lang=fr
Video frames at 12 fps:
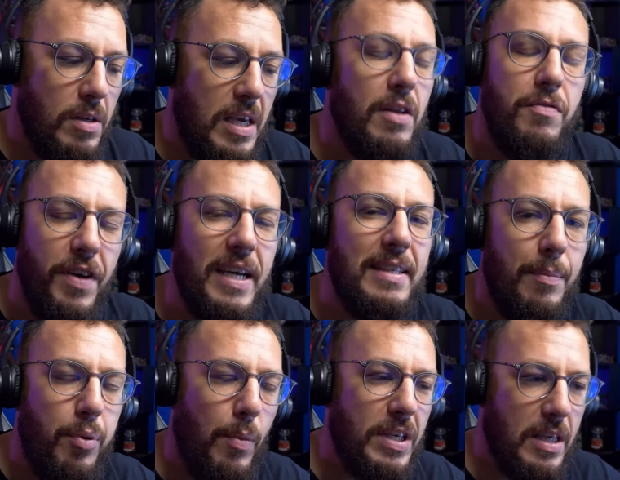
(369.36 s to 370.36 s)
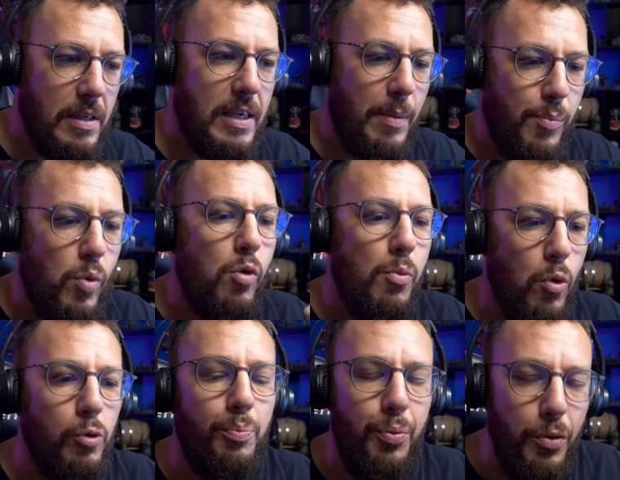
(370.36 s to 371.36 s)
a une véritable, pour moi, qui, a beaucoup
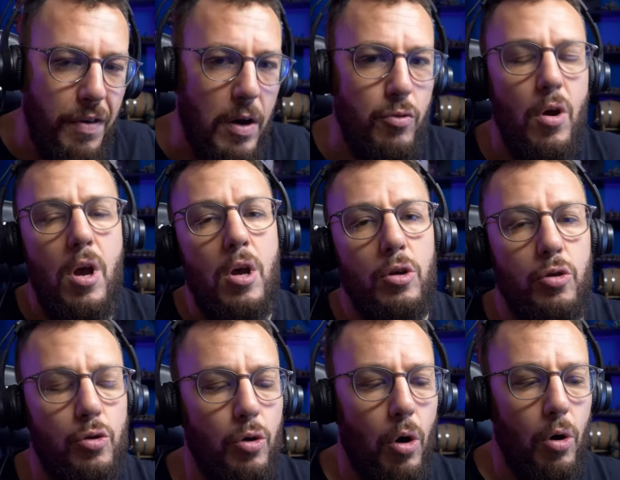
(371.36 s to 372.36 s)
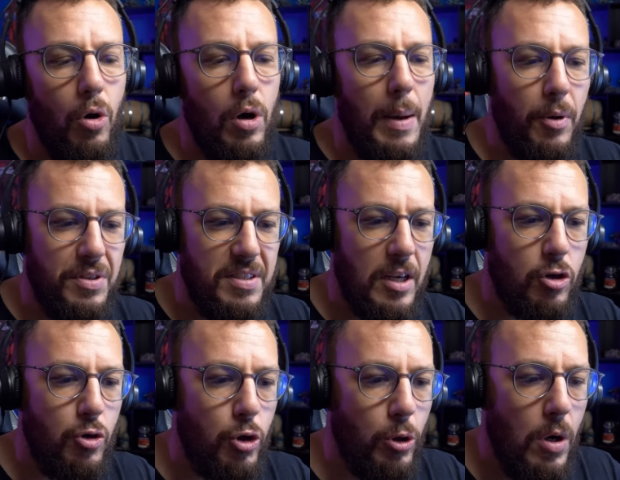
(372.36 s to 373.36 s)
beaucoup de plus-value sur l'apprentissage
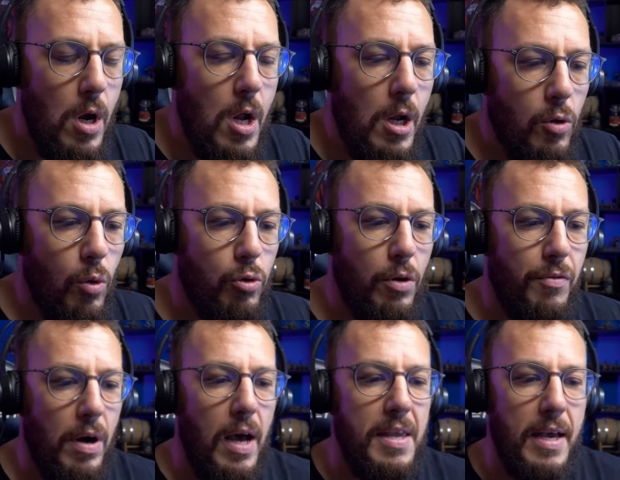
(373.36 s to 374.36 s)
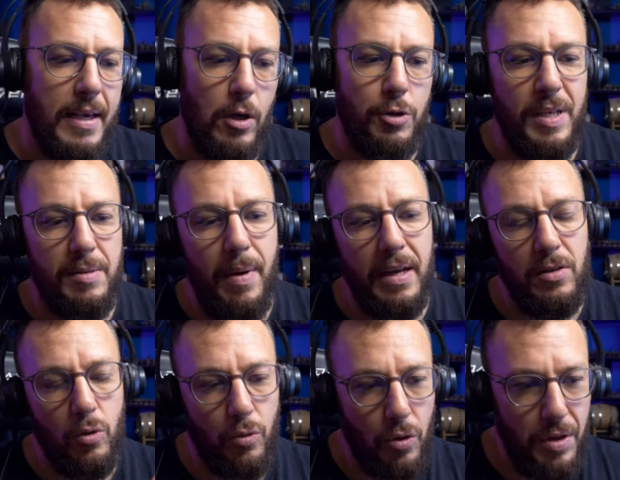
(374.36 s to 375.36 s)
du jeu. Donc voilà, il y a Chaos Space Marines
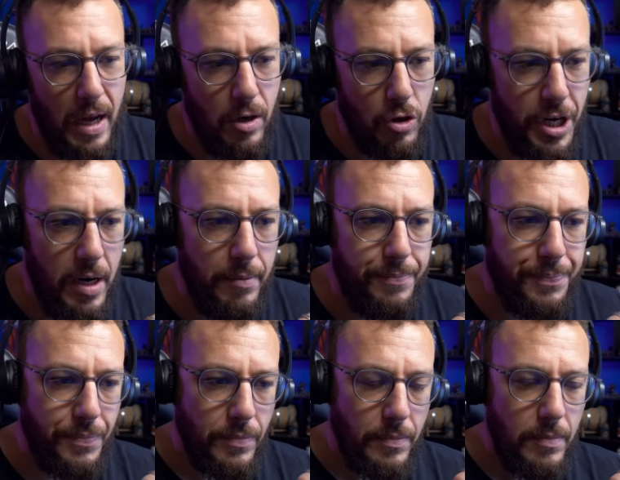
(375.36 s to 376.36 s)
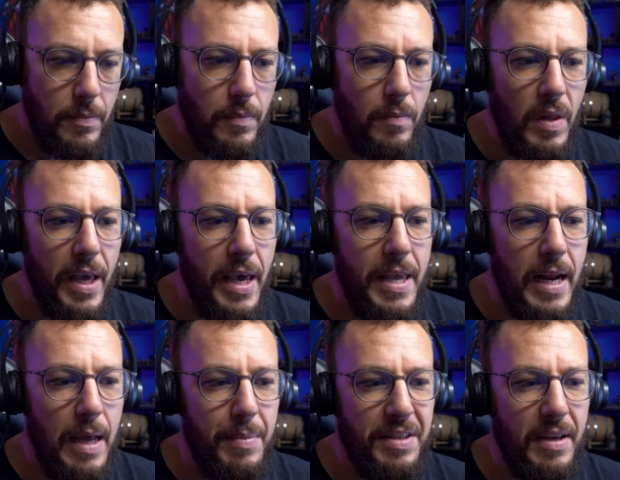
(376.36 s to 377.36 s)
contre Dark Angel. Et il y a
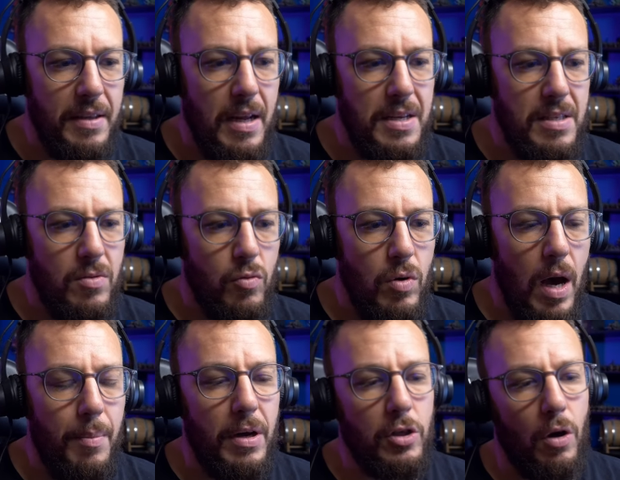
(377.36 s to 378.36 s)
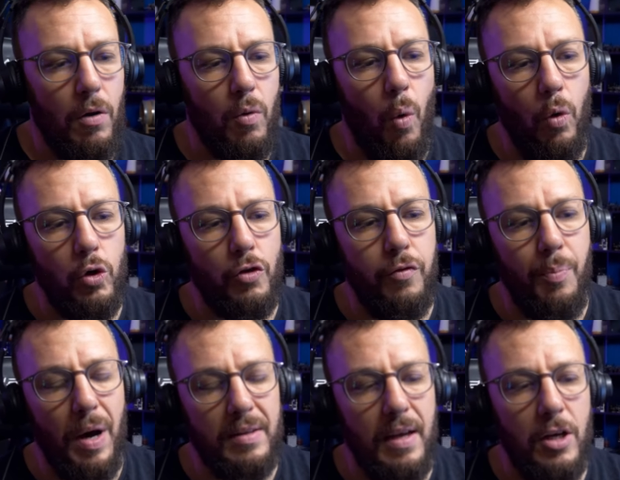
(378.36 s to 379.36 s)
la méta-analyse où là, bah, en gros, je vous
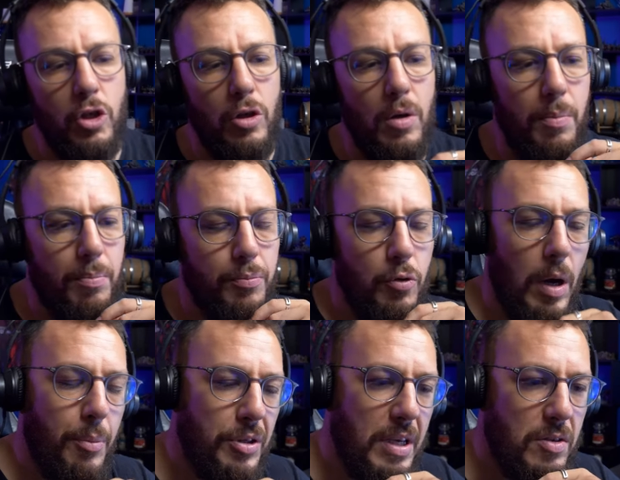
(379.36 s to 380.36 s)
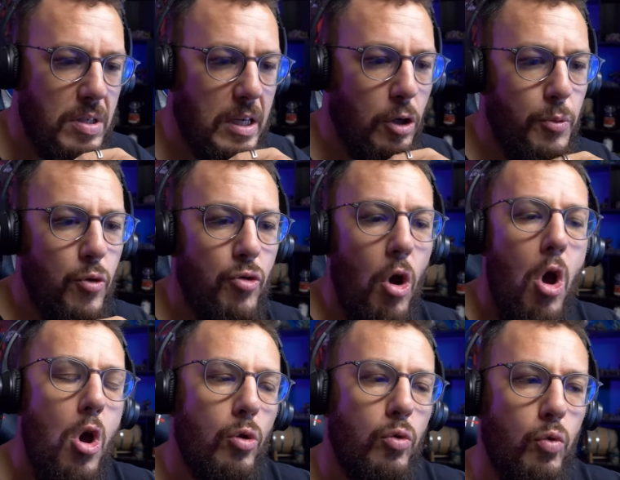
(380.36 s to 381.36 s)
partage sur un podcast de 50 minutes
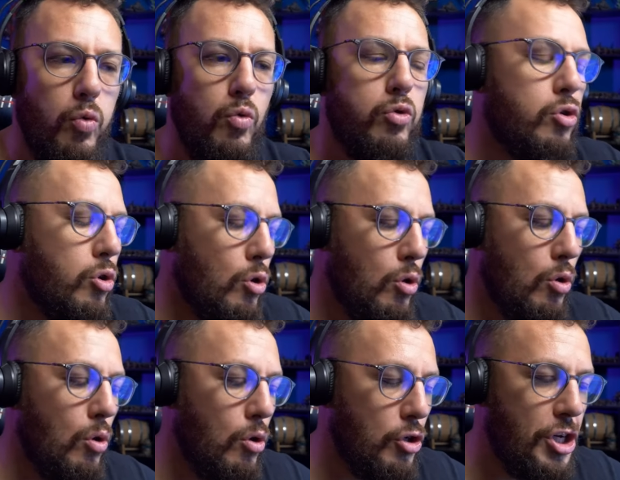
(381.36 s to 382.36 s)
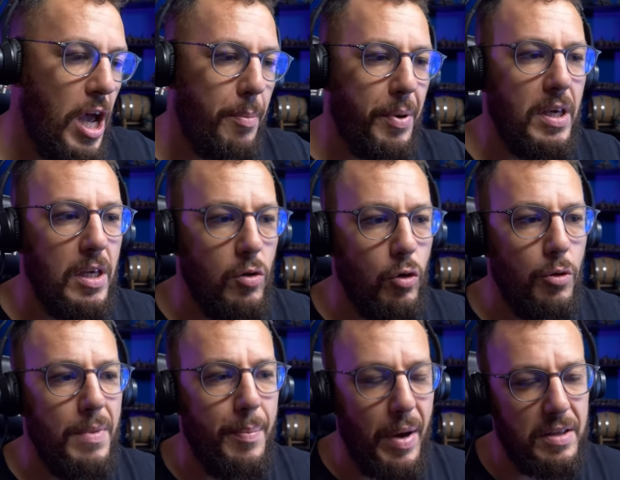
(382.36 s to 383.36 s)
tout ce que j'ai appris de
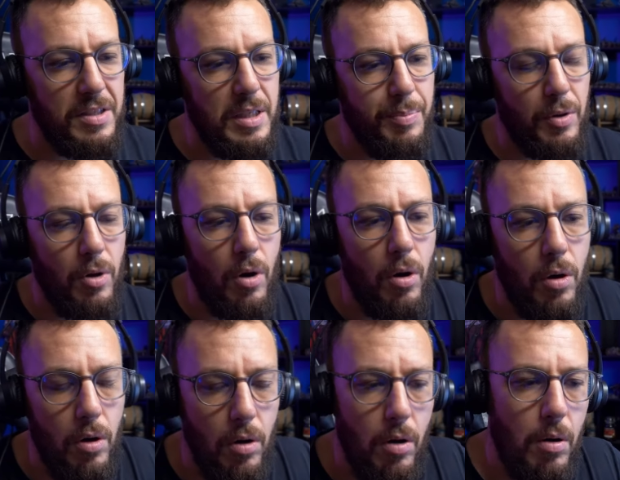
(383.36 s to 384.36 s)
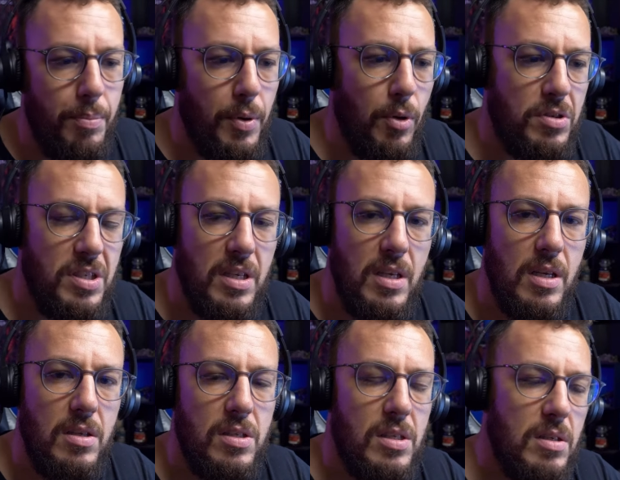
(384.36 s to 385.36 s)
mes parties pendant, euh, pendant
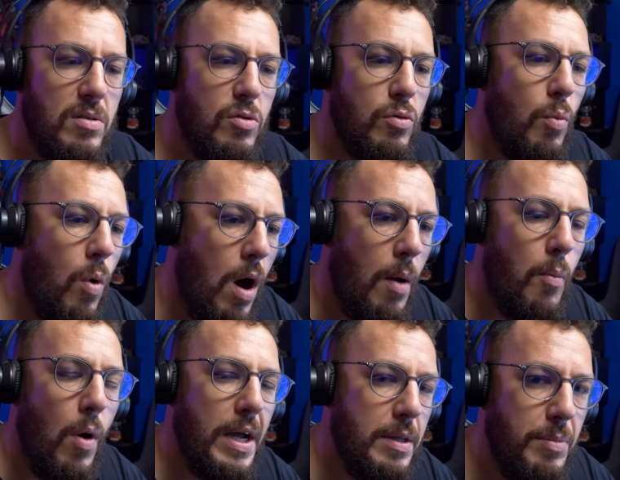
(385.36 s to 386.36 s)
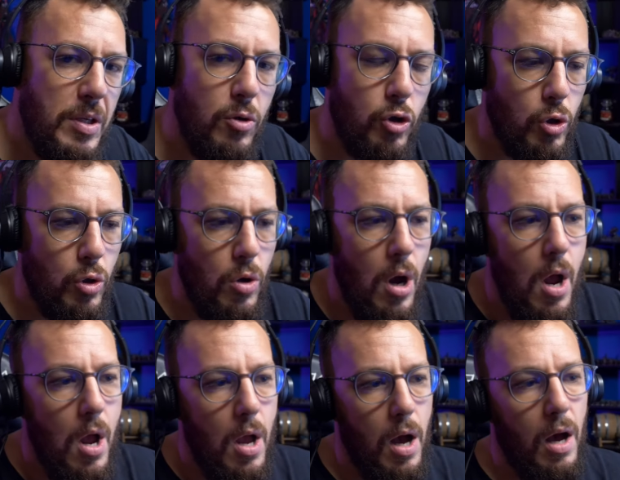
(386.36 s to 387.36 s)
ces, ce mois, mois et demi de jeu,
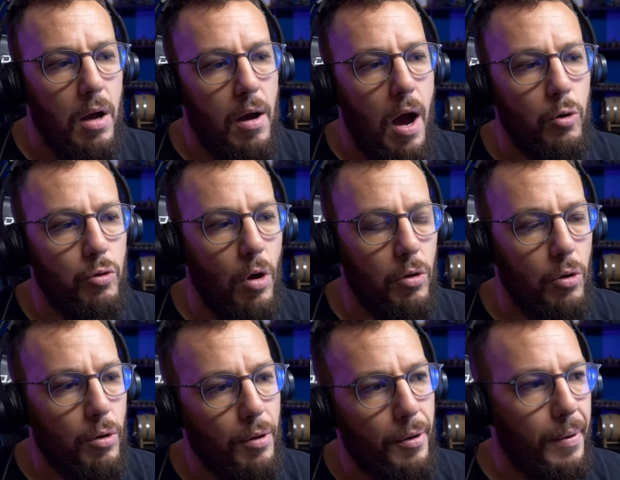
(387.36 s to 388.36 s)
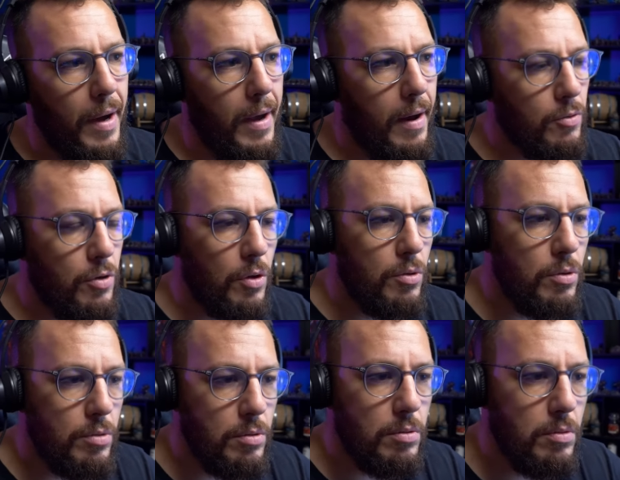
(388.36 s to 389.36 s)
euh, à hauteur de, ouais, à hauteur
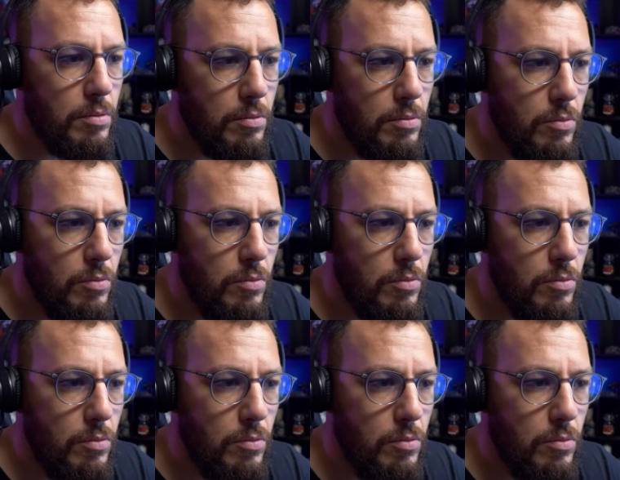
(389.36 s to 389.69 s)
de,